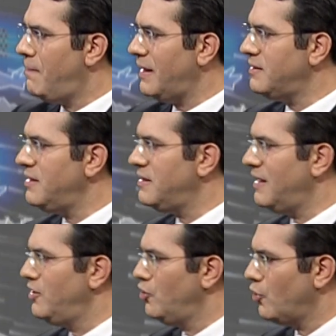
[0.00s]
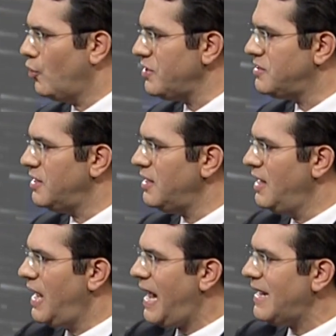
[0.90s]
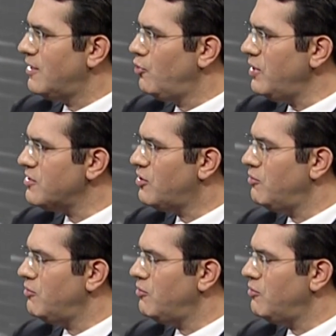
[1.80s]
parte del noroeste, algunas